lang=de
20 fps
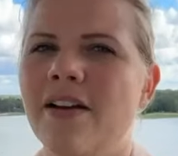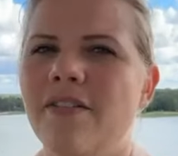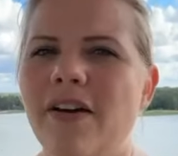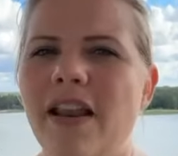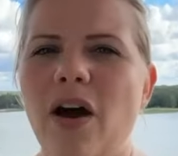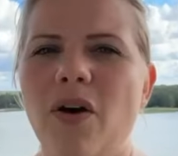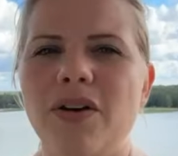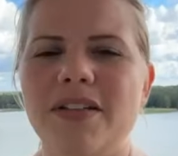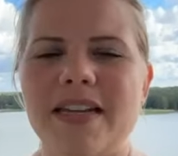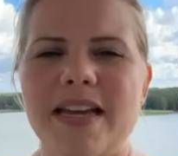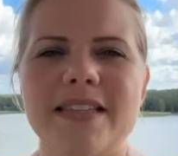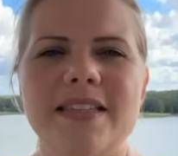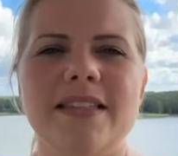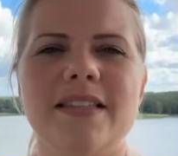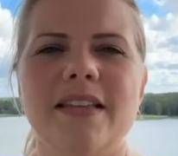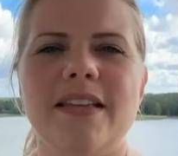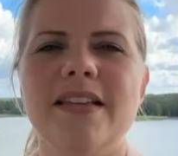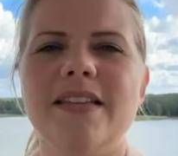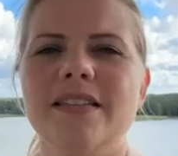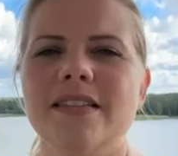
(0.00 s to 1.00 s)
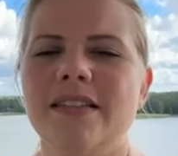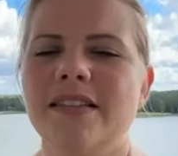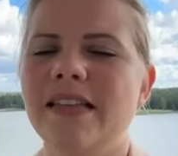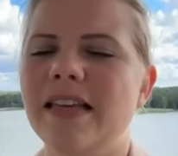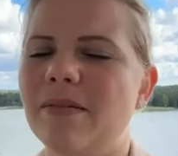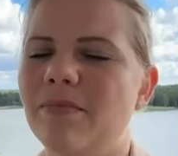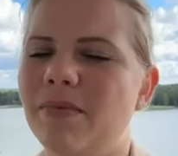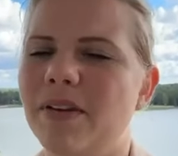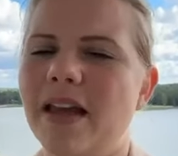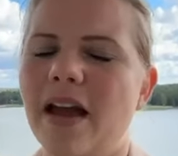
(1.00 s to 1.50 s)
Weil auch das ist
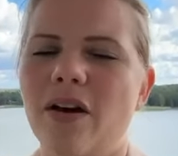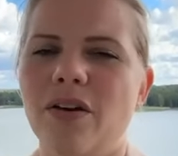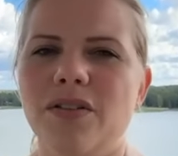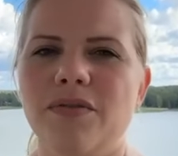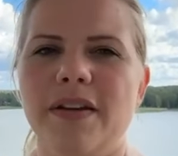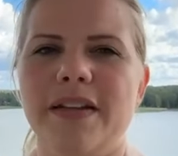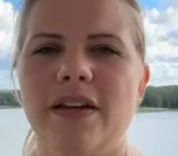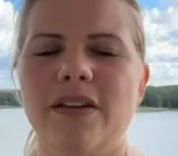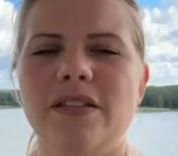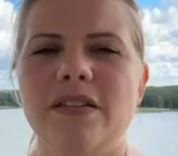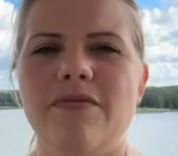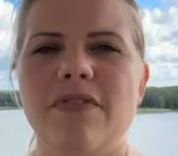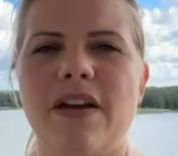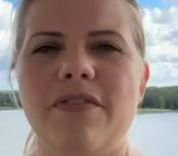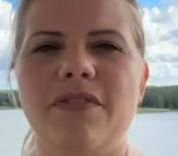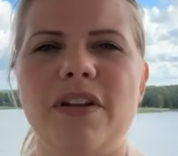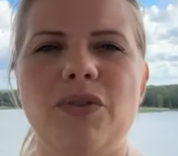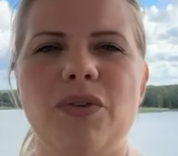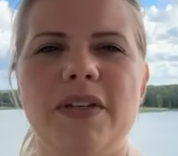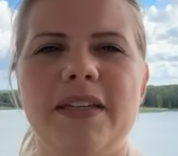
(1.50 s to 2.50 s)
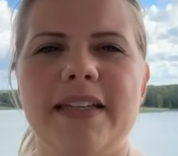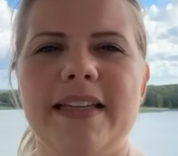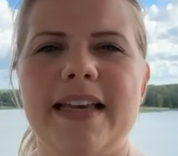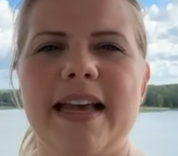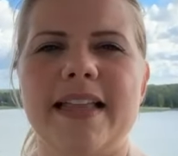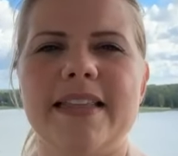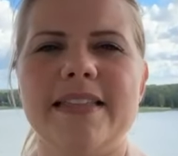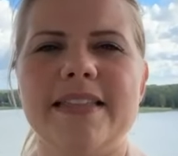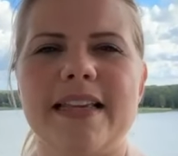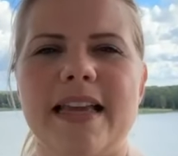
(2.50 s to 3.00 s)
neben der Ausfahrt aus der Werft natürlich ein
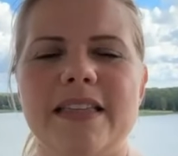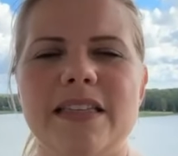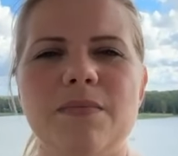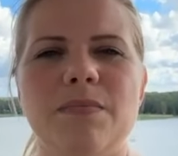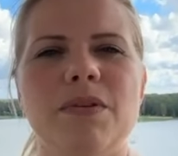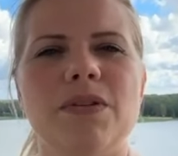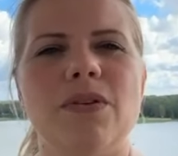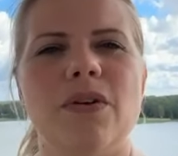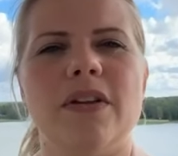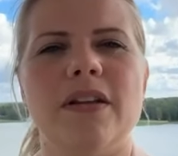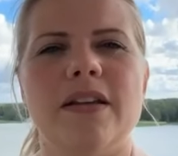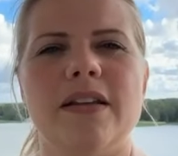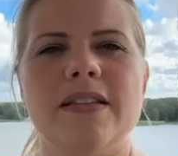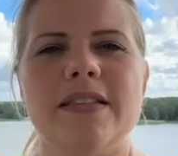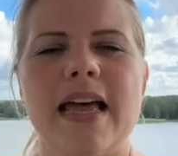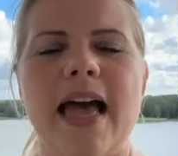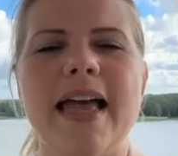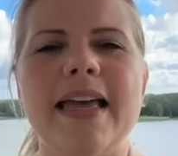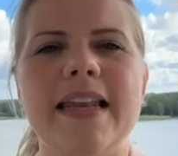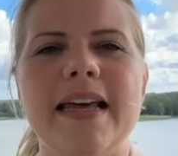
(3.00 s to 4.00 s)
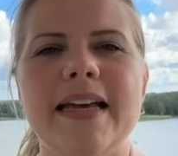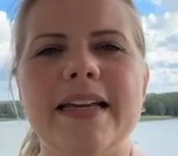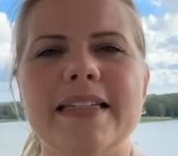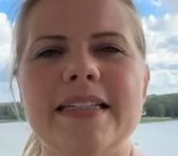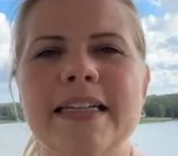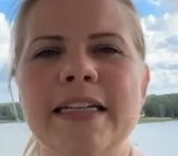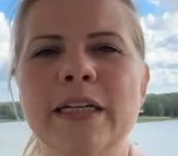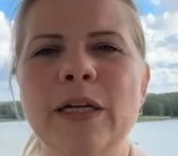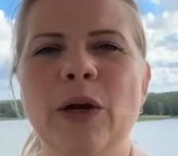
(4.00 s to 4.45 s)
ganz, ganz besonderes Highlight.